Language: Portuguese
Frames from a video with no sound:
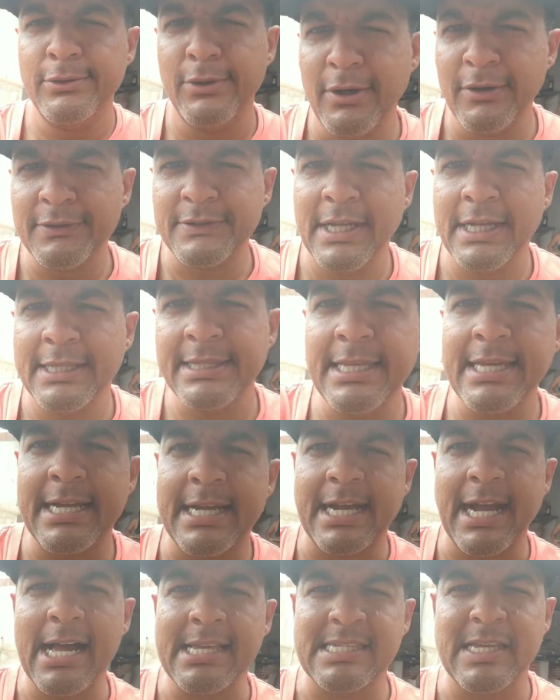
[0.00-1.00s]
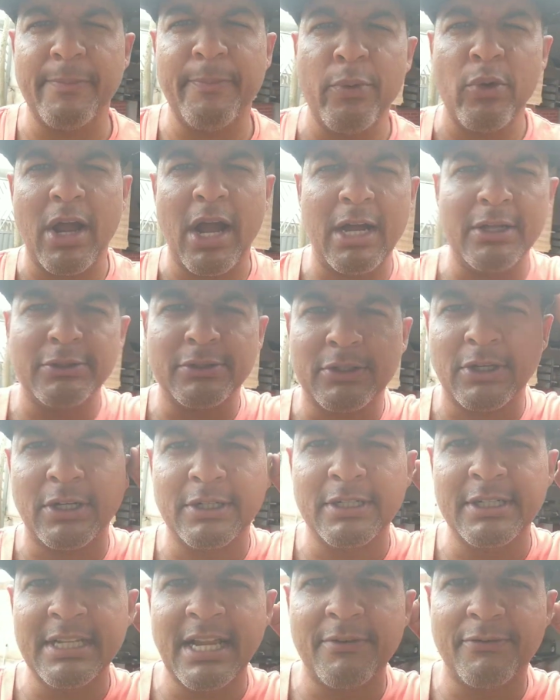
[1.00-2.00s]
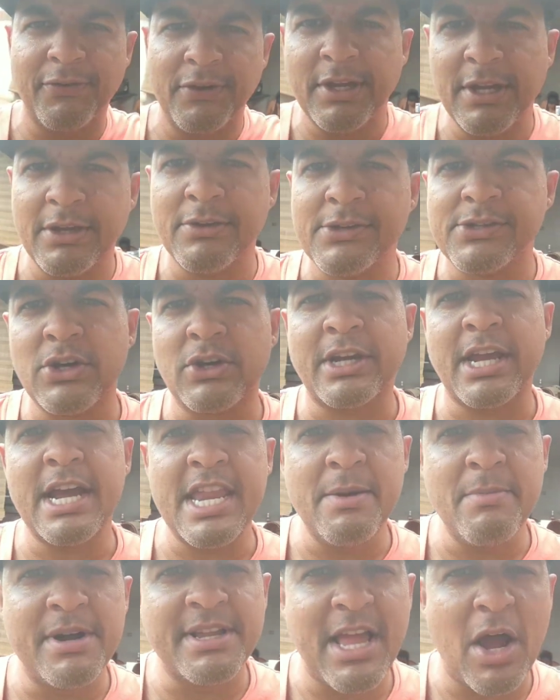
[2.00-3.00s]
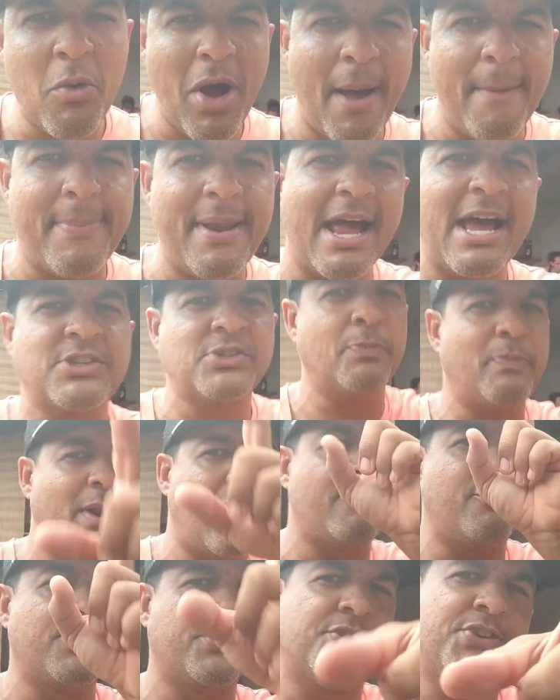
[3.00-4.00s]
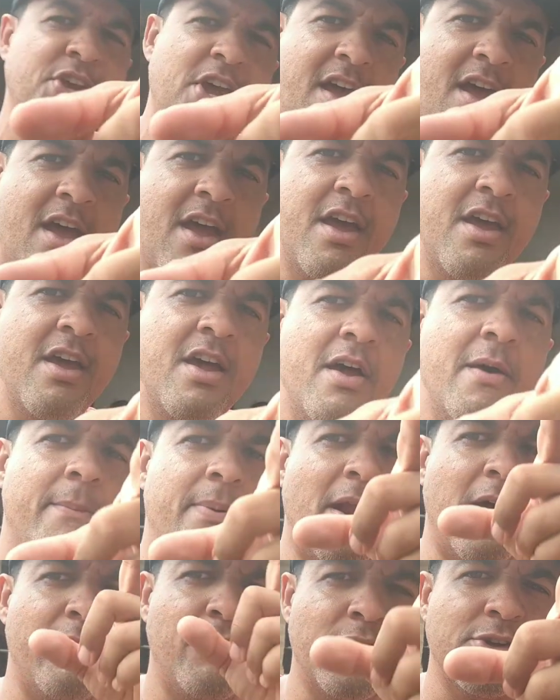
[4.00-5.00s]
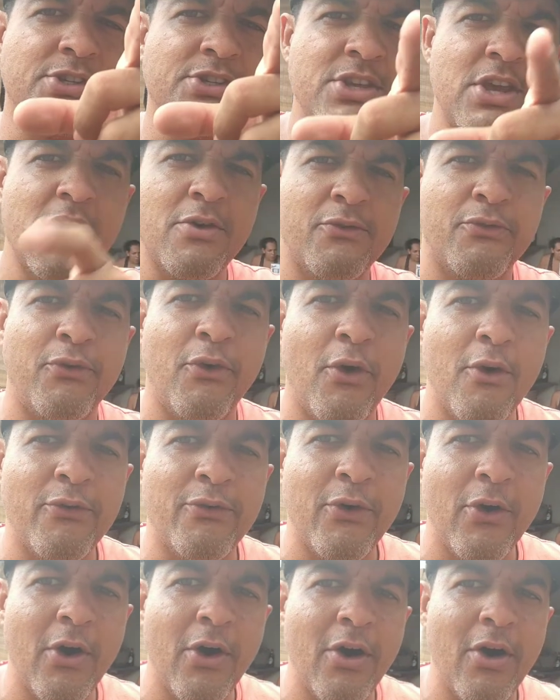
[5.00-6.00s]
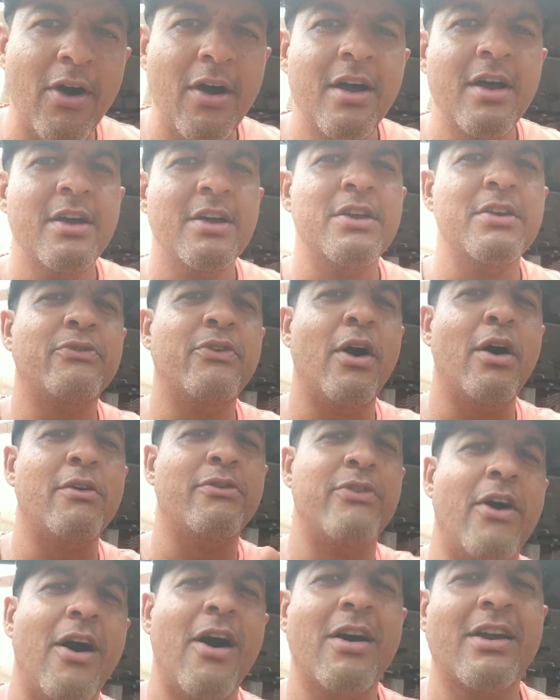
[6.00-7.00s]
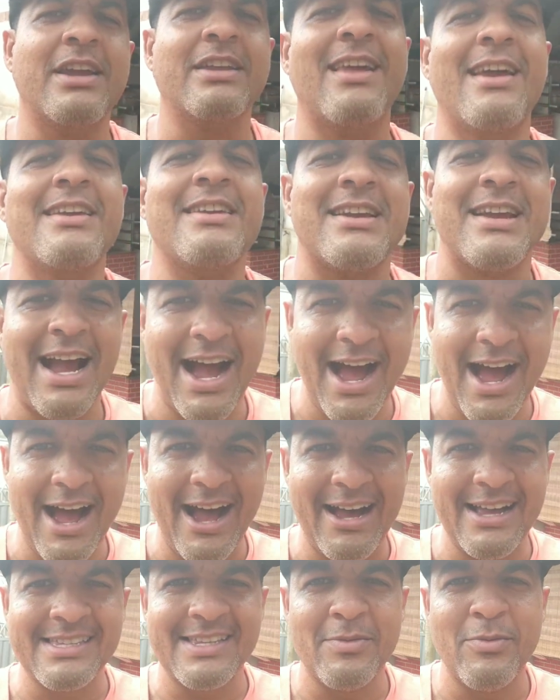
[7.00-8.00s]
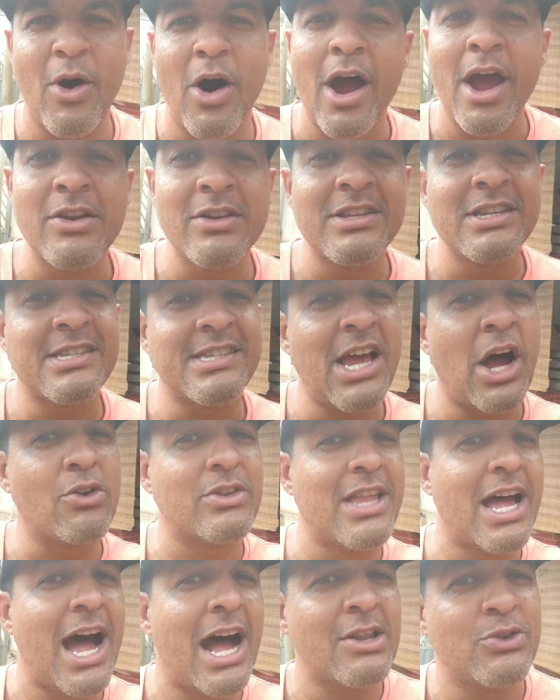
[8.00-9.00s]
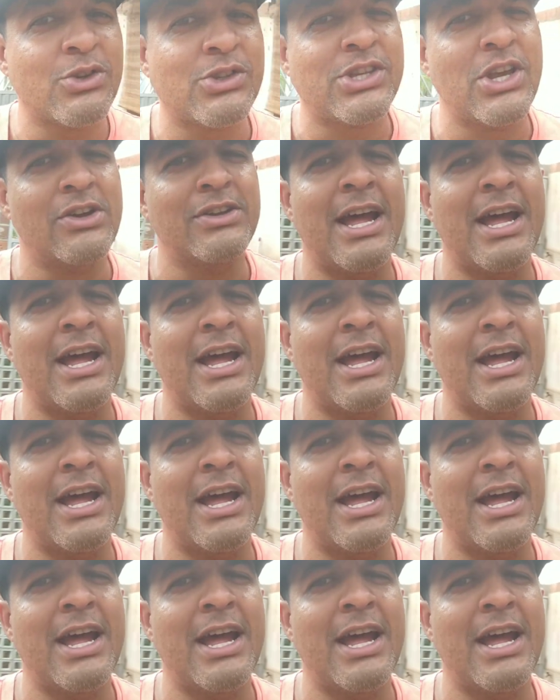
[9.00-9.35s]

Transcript: o ovo dentro de casa por causa do coronavírus. Eu queria mandar um abraço para você, Pra você, vovô e vovó que tá em casa, morrendo de saudade do seu